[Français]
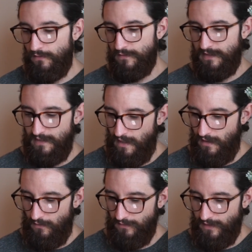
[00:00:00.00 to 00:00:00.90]
ce qu'il
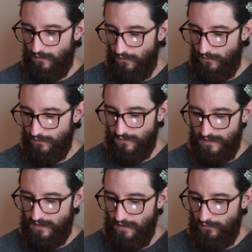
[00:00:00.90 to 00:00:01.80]
a en écran,
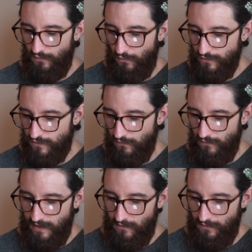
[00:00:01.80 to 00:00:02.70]
ce qu'il y a en euros
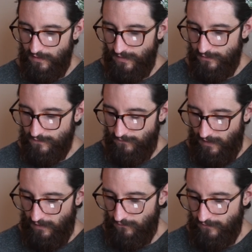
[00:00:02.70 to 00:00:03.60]
sur l'écran. Dès maintenant, je vais
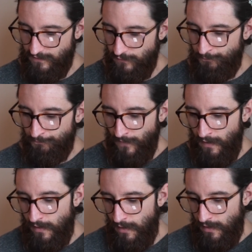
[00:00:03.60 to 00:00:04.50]
faire la conversion.
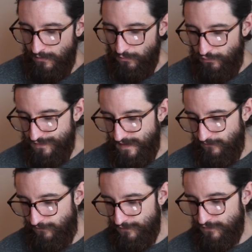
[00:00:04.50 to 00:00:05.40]
Donc plus
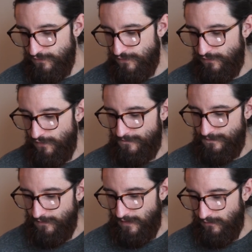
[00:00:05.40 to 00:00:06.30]
d'infos sur ce
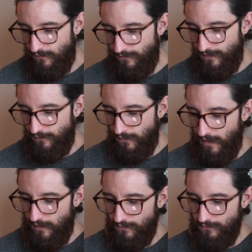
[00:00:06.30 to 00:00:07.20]
980
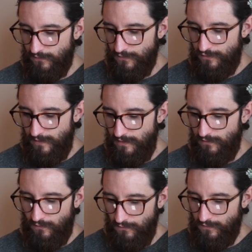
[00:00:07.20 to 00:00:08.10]
dollars. Donc je suis
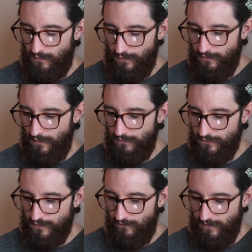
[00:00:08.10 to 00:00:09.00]
auto-entrepreneur,
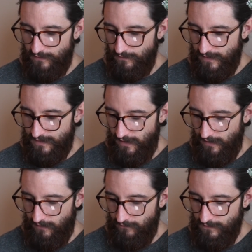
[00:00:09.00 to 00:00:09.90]
donc je reverse une partie à
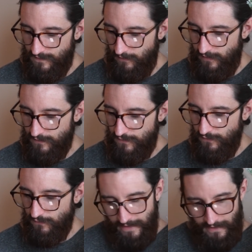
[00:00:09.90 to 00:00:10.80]
l'État français bien
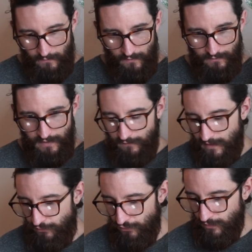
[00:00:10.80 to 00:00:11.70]
sûr. Également au niveau
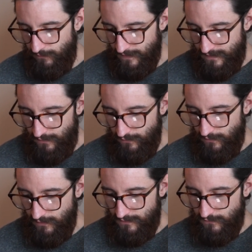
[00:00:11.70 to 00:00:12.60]
des pubs, parce que
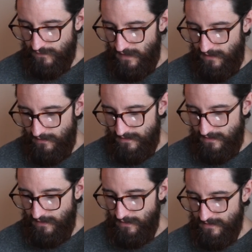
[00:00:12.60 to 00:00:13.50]
euh, tout ça là,
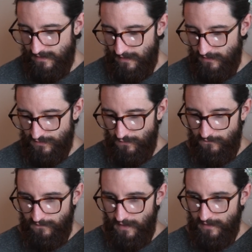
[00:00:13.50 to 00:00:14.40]
c'est cet argent
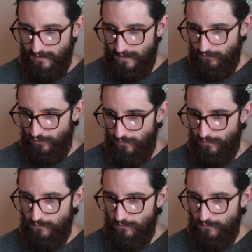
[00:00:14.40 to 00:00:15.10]
vient des pubs,